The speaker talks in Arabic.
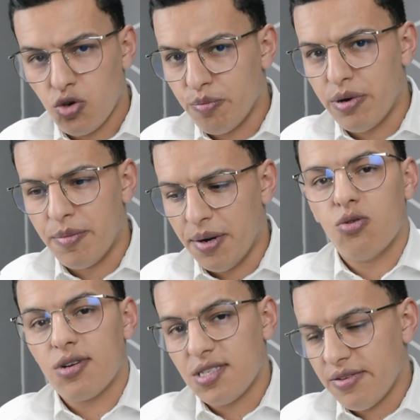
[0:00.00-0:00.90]
ربما
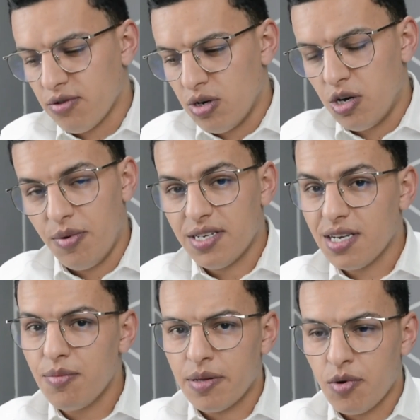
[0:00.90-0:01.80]
وكيصيفطوا ليهم حيت
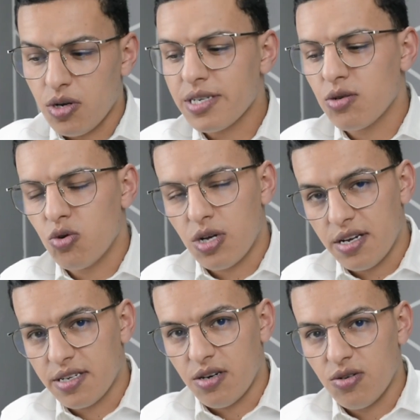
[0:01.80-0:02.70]
كاين بعض المواقع كيقول لك
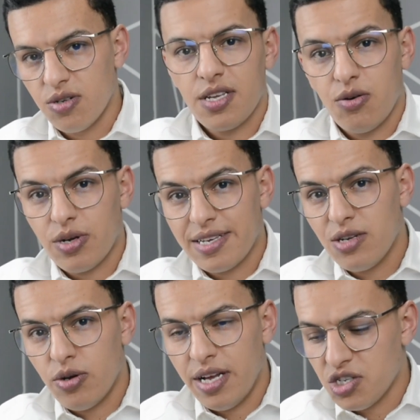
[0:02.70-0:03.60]
هكا ولكن
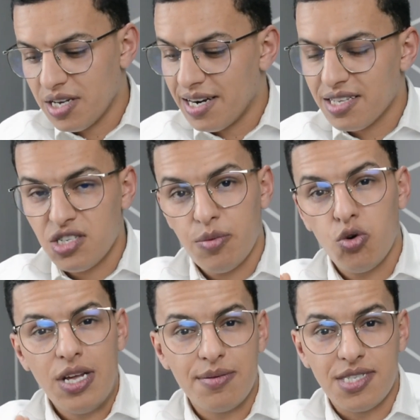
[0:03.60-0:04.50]
كاين واحد الحاجه اخرى
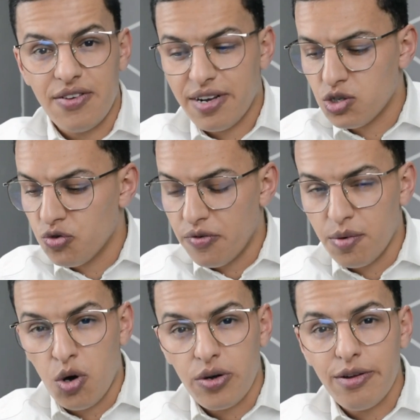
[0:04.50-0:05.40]
تنتبهوا ليها بزاف كتشوفوها في
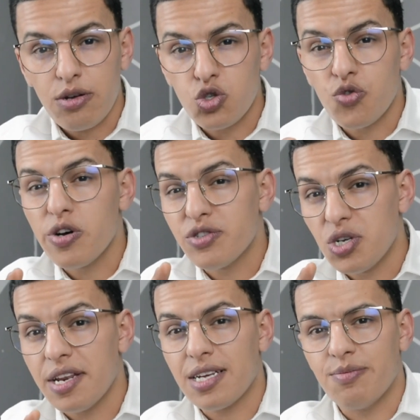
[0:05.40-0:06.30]
المواقع وتشوفوها في
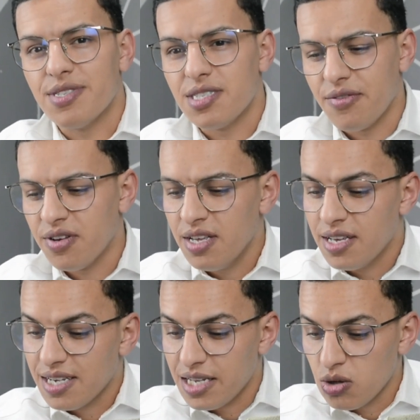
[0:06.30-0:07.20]
الشركات بزاف
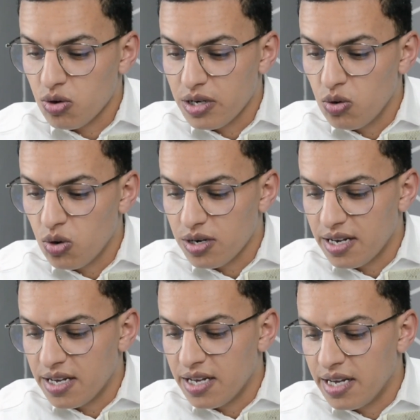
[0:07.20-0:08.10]
كيحطوا لك يقولوا لك
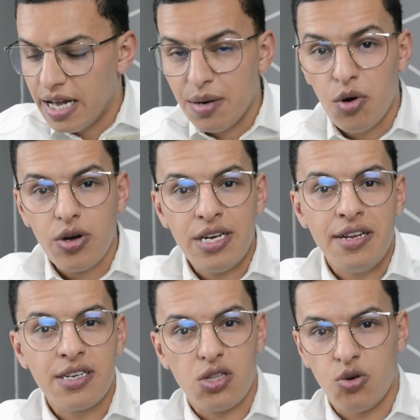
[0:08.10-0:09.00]
آه، الموقع
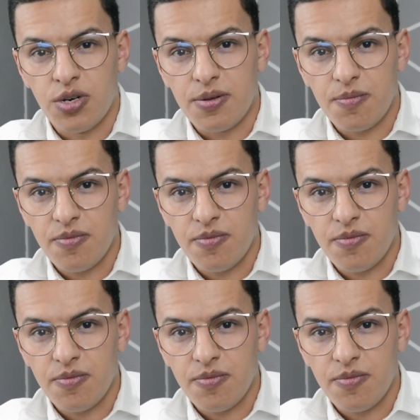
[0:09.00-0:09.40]
الالكتروني